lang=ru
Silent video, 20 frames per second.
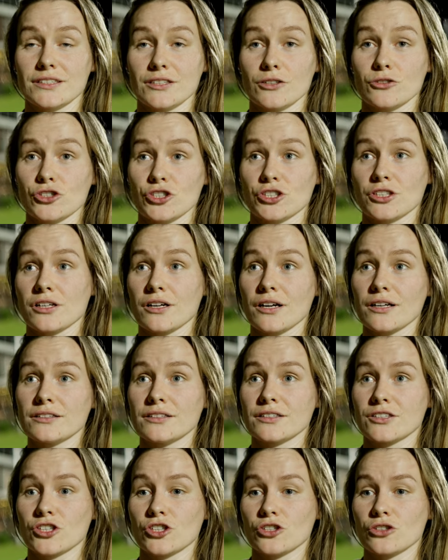Я очень
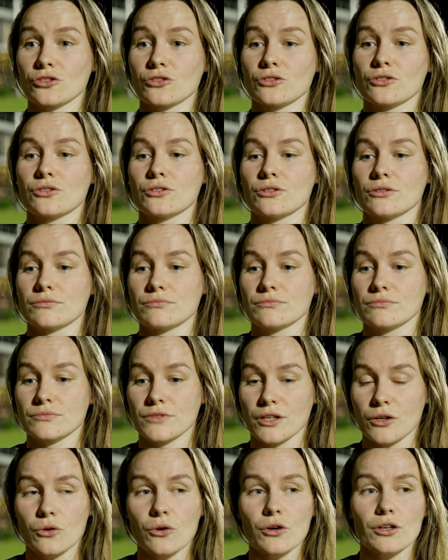рада, что
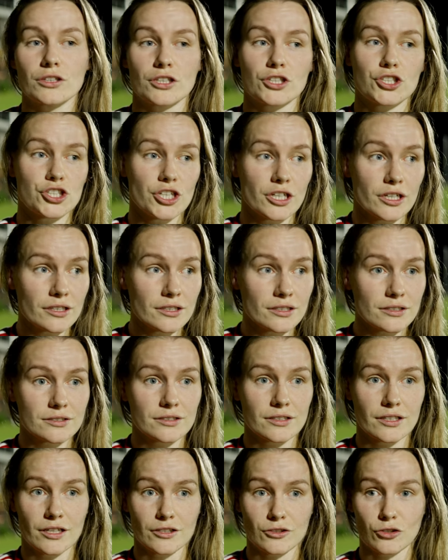такое начало,
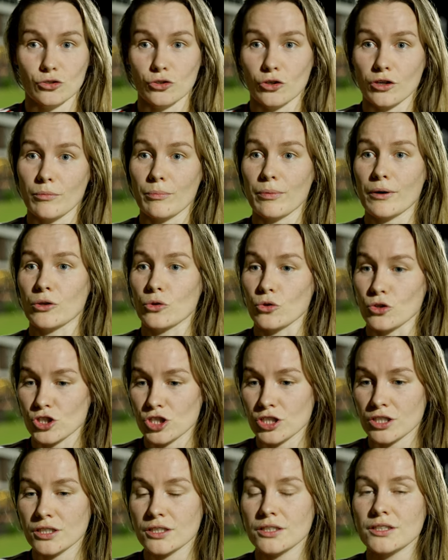и оно только
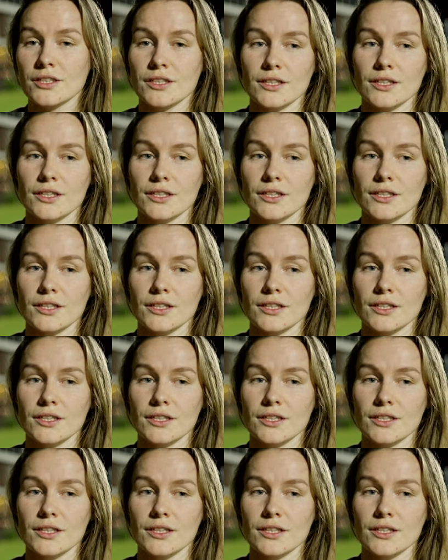положено.